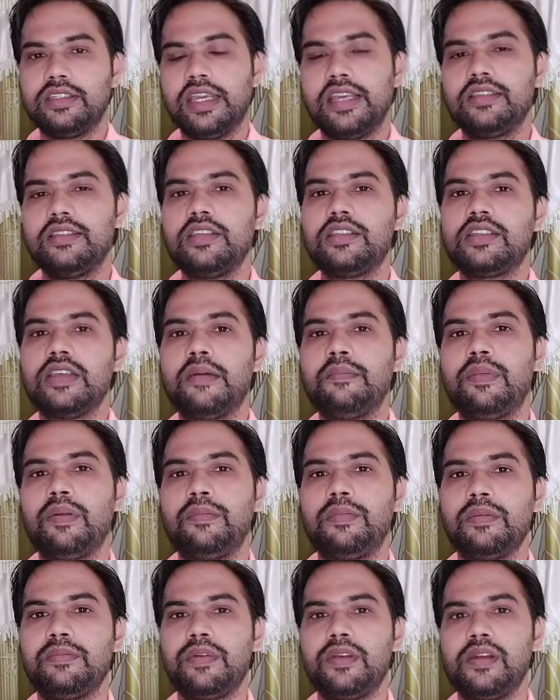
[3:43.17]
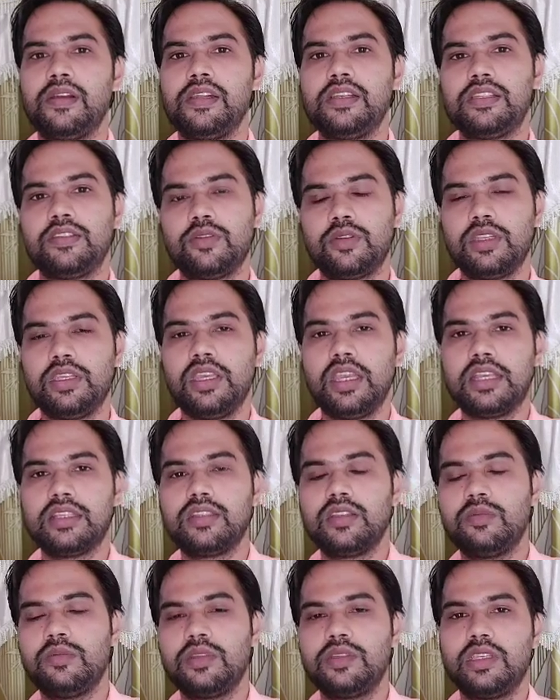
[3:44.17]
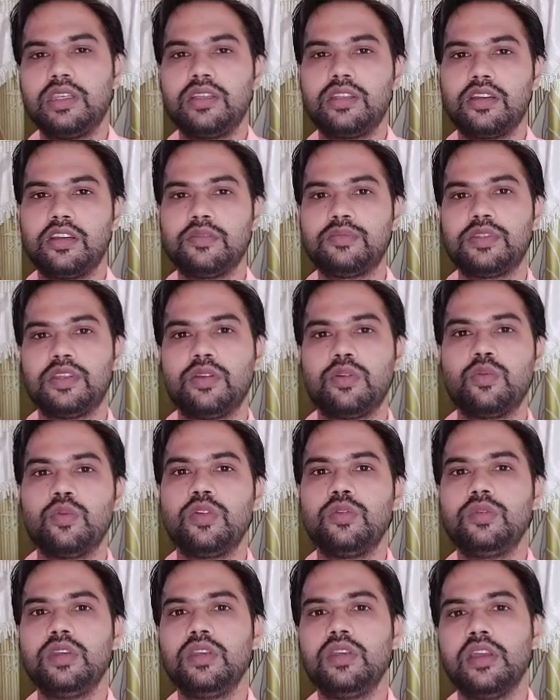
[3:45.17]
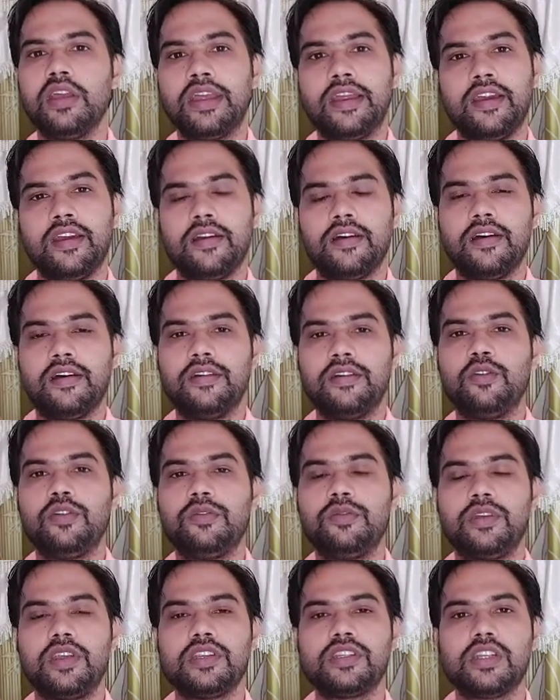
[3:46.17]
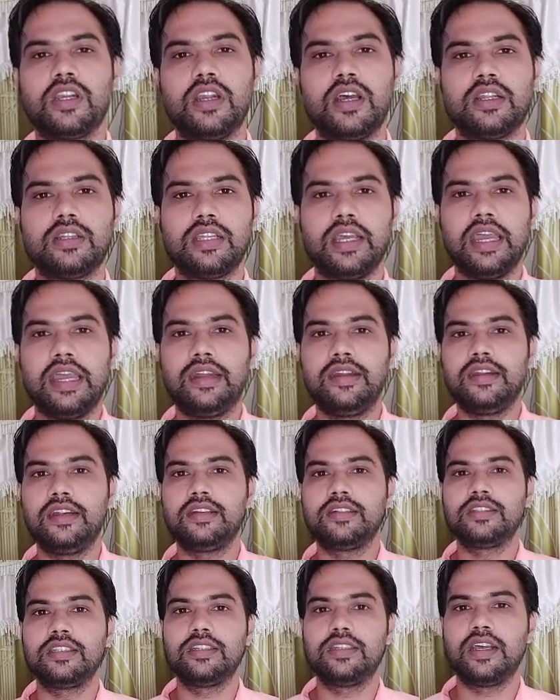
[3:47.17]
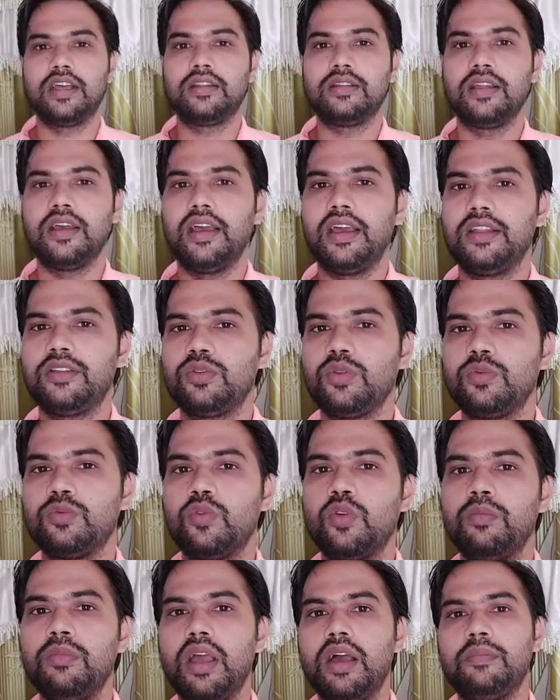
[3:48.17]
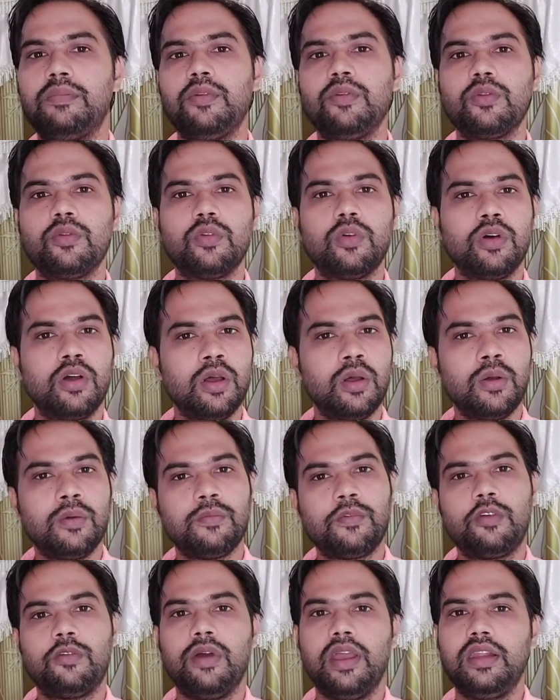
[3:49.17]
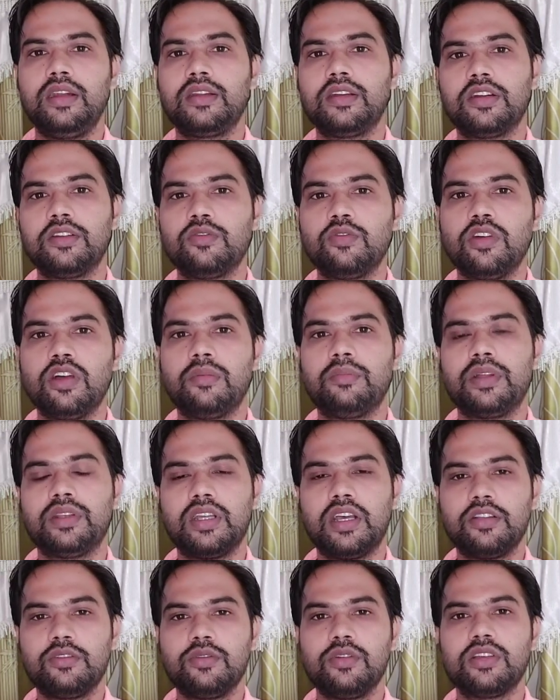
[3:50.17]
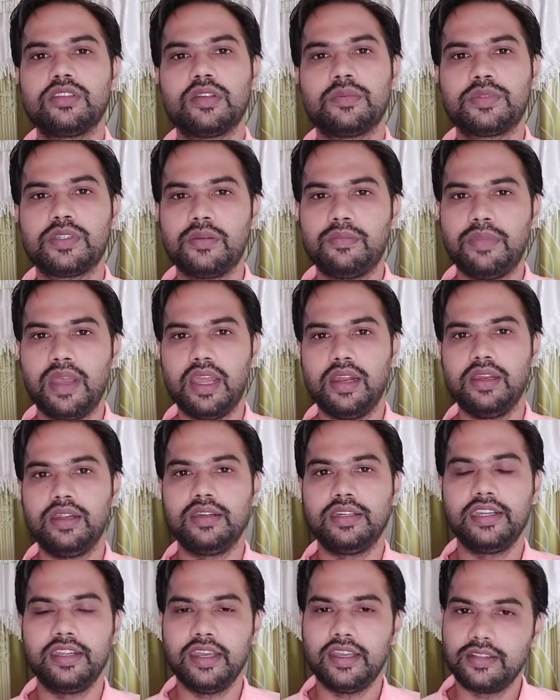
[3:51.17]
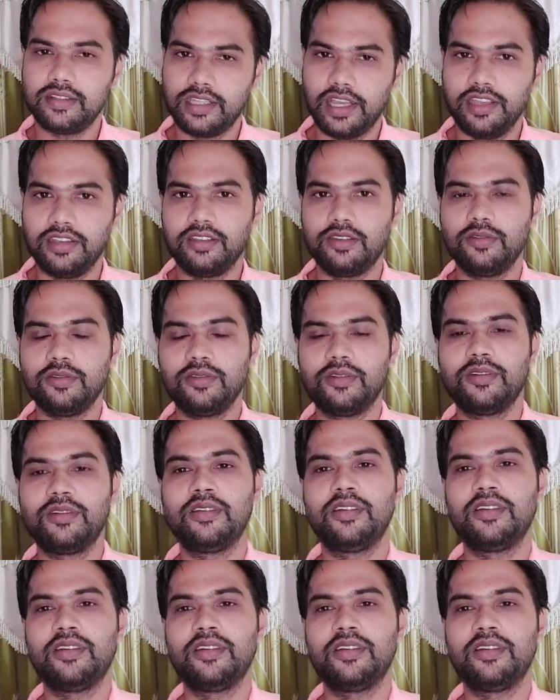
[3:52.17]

जैसे सैम्पल पेपर रिलीज़ होती है सी की तरफ से कोई भी नोटिफिकेशन आता है डेट शीट आता है तो वो मैं आप लोग को प्रोवाइड कर दूंगा बता दूंगा सबसे पहले ठीक है थैंक यू